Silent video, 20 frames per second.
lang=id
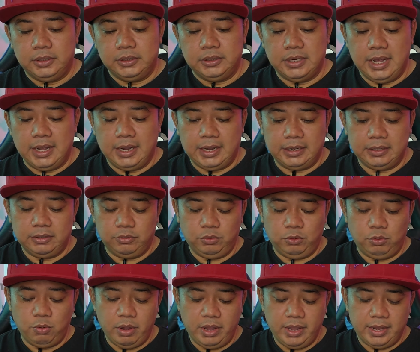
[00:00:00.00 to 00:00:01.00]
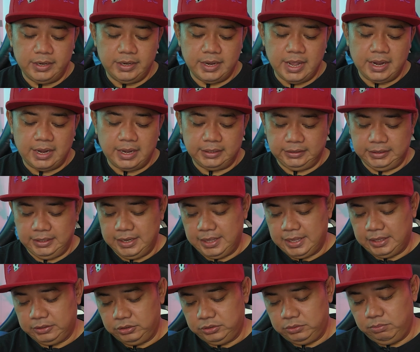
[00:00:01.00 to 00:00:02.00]
Sedangkan Uruguay yang diangkat
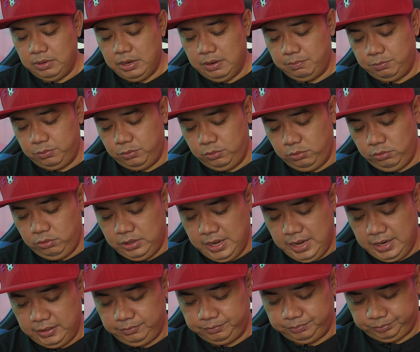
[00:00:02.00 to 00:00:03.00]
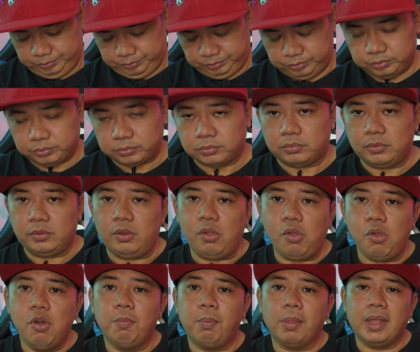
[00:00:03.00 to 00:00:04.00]
390 dan
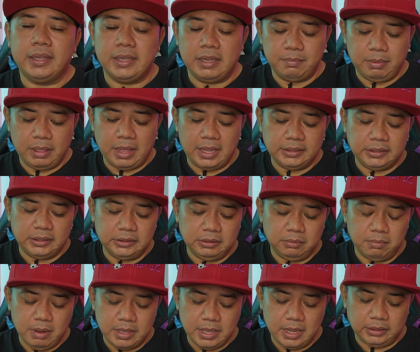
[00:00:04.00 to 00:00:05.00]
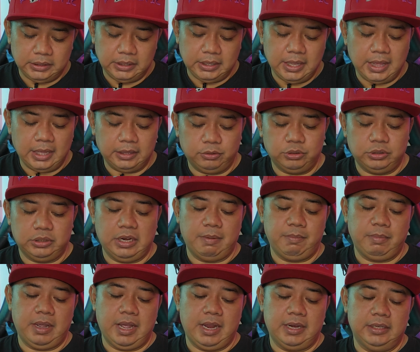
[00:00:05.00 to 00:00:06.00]
operan yang berhasil sebanyak 306
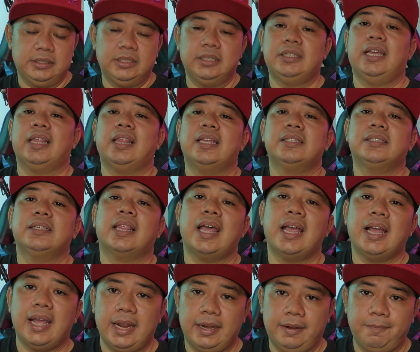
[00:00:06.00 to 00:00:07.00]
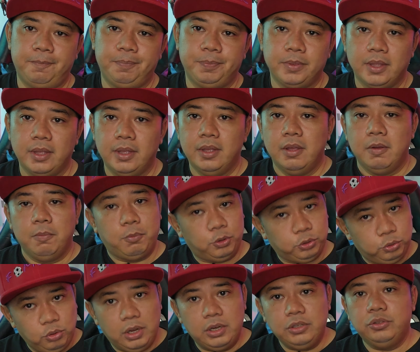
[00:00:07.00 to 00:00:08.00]
kali. Secara serangan,
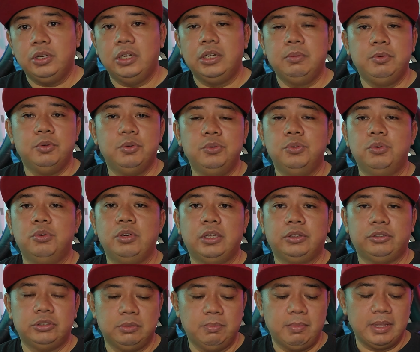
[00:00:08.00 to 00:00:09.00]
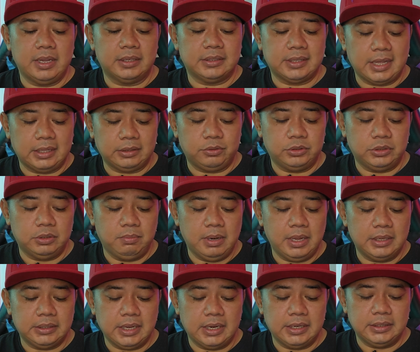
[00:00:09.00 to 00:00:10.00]
Portugal juga lebih unggul yaitu sebanyak 111
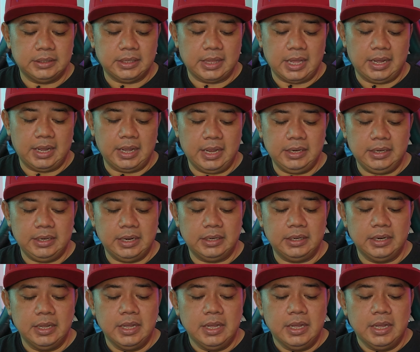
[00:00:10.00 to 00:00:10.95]
kali serangan dan